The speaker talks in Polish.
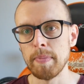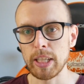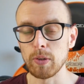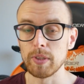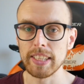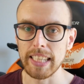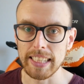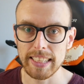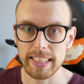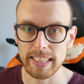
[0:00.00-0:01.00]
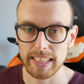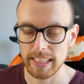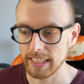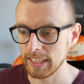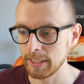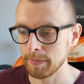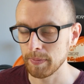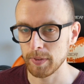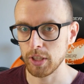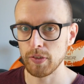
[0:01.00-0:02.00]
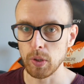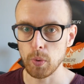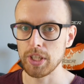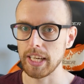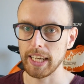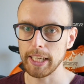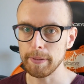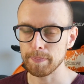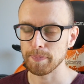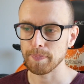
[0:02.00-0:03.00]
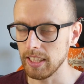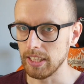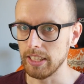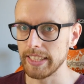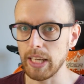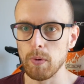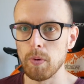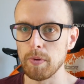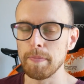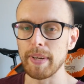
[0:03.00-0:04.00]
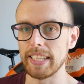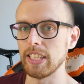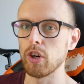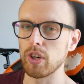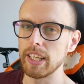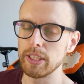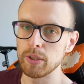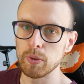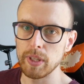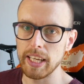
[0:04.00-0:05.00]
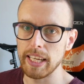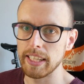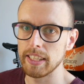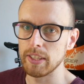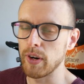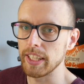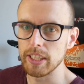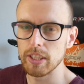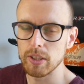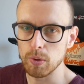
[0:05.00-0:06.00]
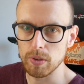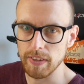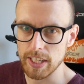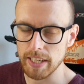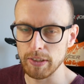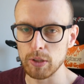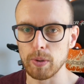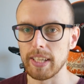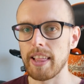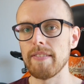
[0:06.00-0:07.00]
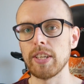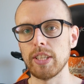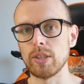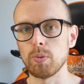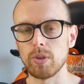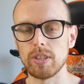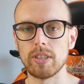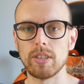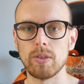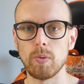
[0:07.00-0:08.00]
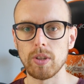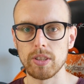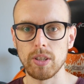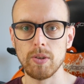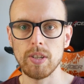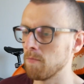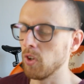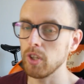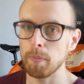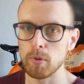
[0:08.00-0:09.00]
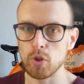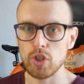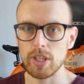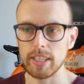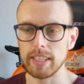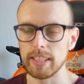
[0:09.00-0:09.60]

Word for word: biegną dystans z, ze Świnoujścia na Hel. Y, całą imprezę organizuje Running Cruise Warszawy, który nazywa się Swords Warsaw. No i oprócz y,